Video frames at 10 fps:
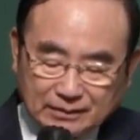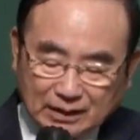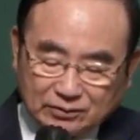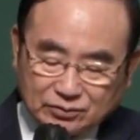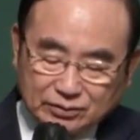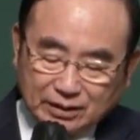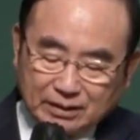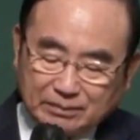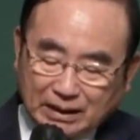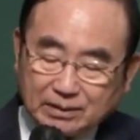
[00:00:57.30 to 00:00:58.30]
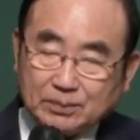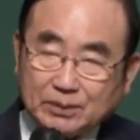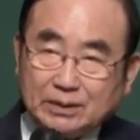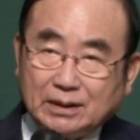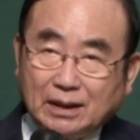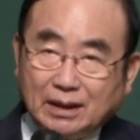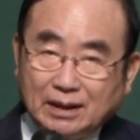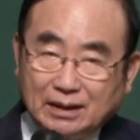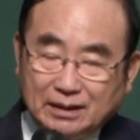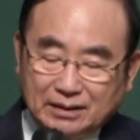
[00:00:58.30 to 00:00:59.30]
내가 주님께 맡겨버리자.
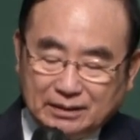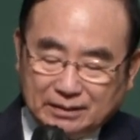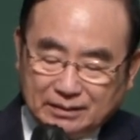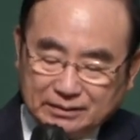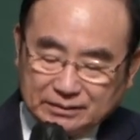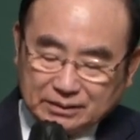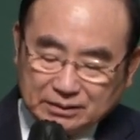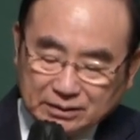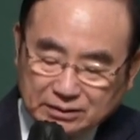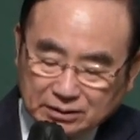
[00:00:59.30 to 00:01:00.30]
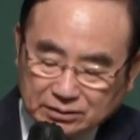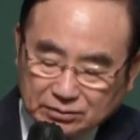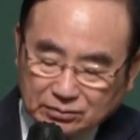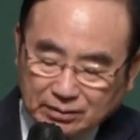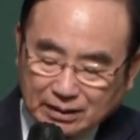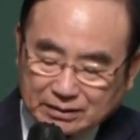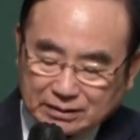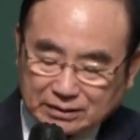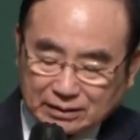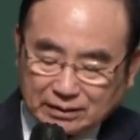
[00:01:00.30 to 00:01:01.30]
저들 스스로가
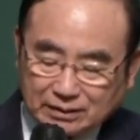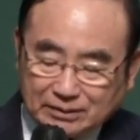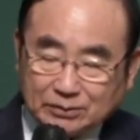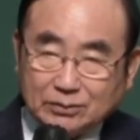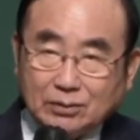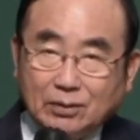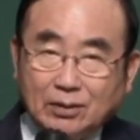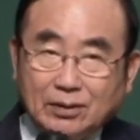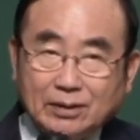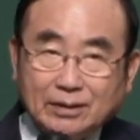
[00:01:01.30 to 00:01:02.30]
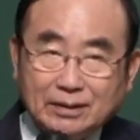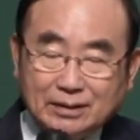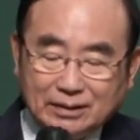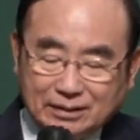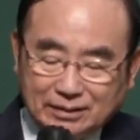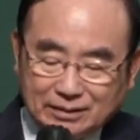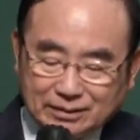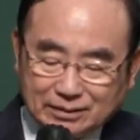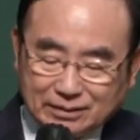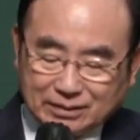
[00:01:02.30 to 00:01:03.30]
제사를 그만두도록.
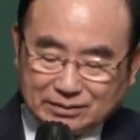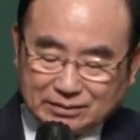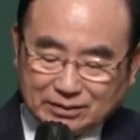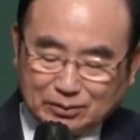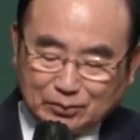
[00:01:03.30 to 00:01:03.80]
그래서 저도